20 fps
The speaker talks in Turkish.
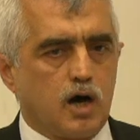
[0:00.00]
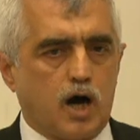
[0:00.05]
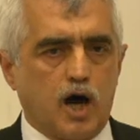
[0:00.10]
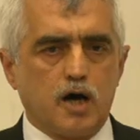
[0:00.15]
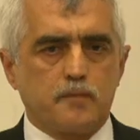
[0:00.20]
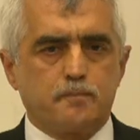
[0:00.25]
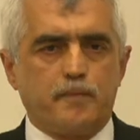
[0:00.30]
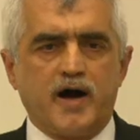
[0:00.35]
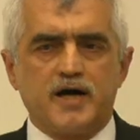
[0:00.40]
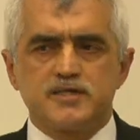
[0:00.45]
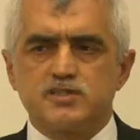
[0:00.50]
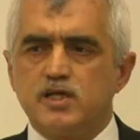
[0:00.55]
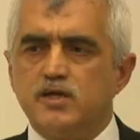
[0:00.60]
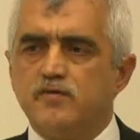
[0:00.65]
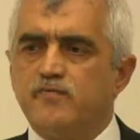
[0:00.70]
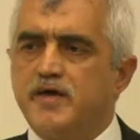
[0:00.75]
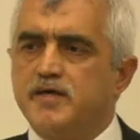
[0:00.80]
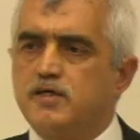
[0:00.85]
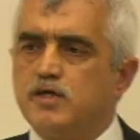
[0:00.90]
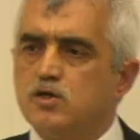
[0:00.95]
AK
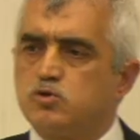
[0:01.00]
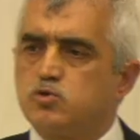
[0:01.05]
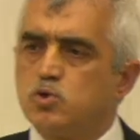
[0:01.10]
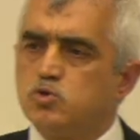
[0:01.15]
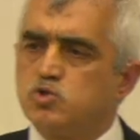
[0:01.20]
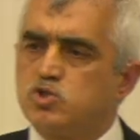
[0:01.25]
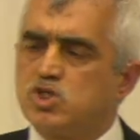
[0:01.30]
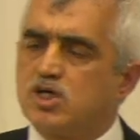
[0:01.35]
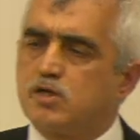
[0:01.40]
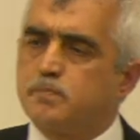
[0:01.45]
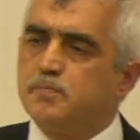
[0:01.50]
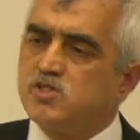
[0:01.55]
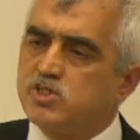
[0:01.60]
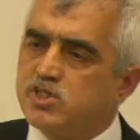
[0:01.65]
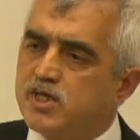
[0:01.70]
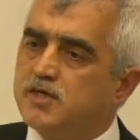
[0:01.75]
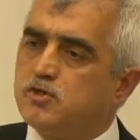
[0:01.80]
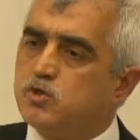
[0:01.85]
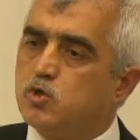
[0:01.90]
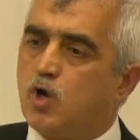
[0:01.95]
Partili vekil dün
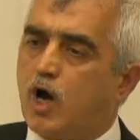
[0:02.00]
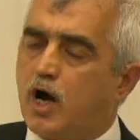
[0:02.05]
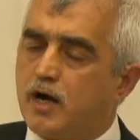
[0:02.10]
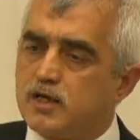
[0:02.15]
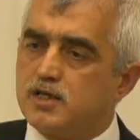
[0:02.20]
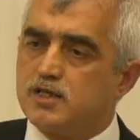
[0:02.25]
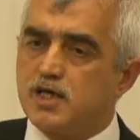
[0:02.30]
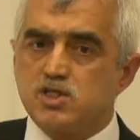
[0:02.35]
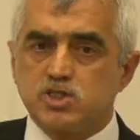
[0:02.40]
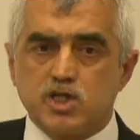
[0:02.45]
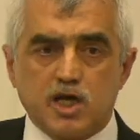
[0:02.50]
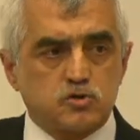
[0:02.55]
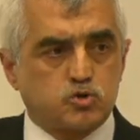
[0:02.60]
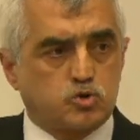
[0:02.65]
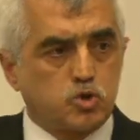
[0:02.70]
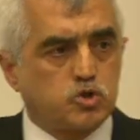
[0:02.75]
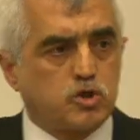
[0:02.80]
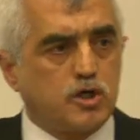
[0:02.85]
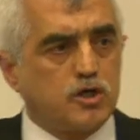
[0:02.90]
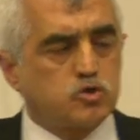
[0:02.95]
çıkmış ne diyor? Arkadaşlar
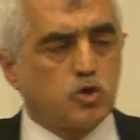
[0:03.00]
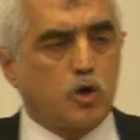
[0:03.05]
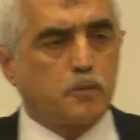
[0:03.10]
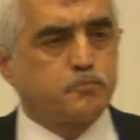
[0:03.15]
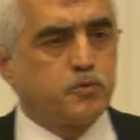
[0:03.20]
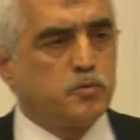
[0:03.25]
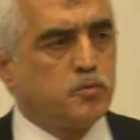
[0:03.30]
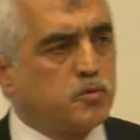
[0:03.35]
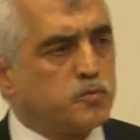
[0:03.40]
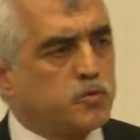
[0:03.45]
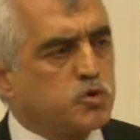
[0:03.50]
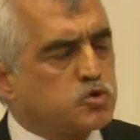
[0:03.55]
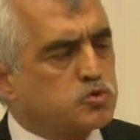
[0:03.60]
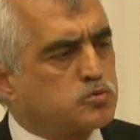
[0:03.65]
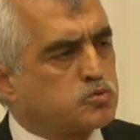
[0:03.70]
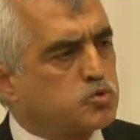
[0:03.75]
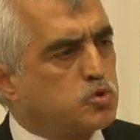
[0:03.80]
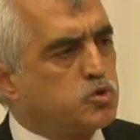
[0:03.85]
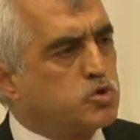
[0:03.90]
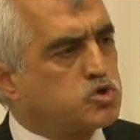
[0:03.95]
Türkiye toplumu
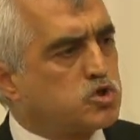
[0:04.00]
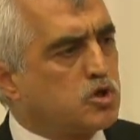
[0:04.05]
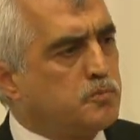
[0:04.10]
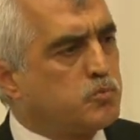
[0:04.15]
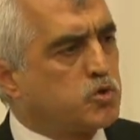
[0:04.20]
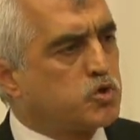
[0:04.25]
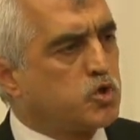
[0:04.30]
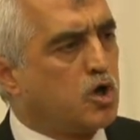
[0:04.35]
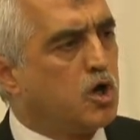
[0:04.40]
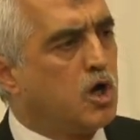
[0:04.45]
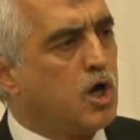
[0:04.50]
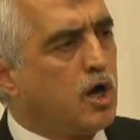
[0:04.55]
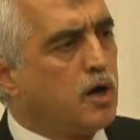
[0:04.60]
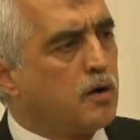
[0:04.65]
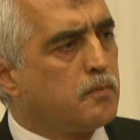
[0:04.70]
bu, duysun bunu.